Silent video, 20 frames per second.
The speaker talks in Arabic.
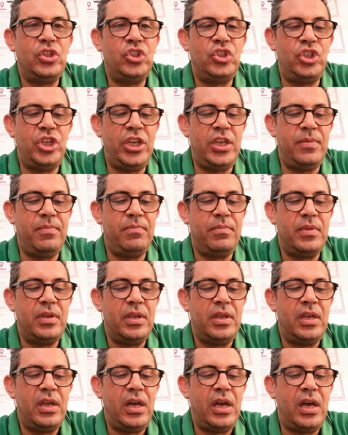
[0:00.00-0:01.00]
جيم
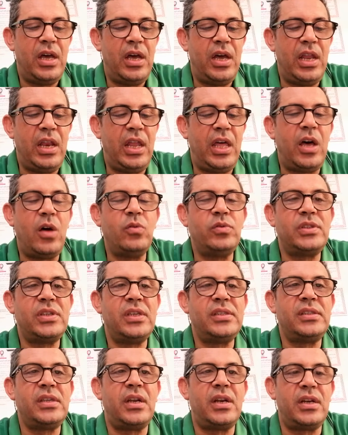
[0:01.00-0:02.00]

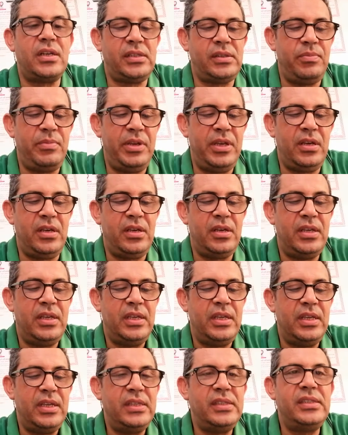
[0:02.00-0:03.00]
الخوصصة الرسمية
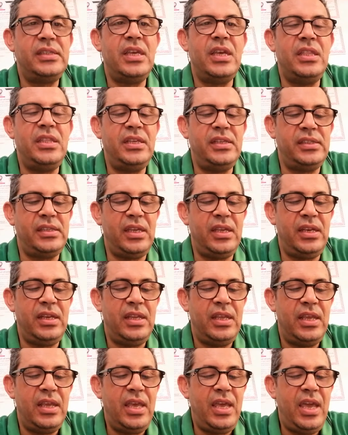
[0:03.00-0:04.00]
سادسا